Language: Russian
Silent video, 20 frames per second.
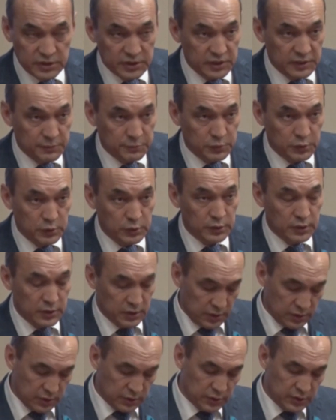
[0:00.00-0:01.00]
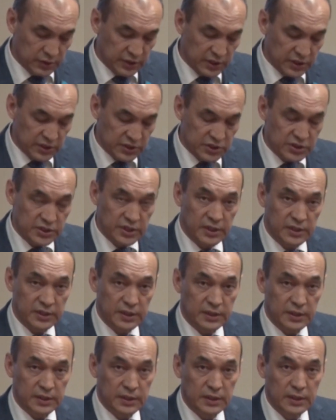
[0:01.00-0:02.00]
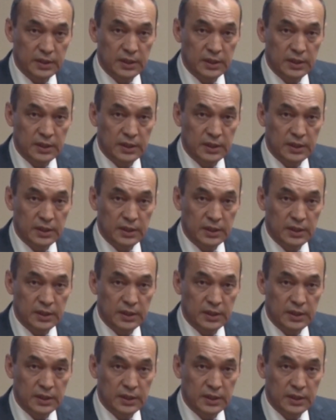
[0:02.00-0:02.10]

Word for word: Сапарбаев поднимет регион на новый